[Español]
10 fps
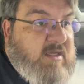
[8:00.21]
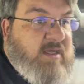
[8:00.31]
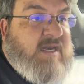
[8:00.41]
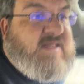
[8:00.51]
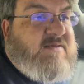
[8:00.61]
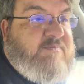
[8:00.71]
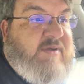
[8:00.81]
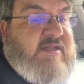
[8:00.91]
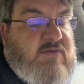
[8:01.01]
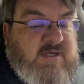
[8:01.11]
la
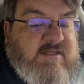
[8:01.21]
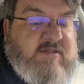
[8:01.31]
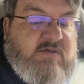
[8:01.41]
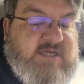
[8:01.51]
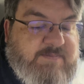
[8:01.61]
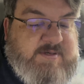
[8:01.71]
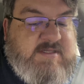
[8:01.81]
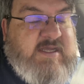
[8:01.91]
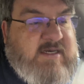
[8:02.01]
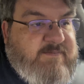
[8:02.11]
temperatura, tengo que
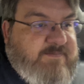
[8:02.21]
apretar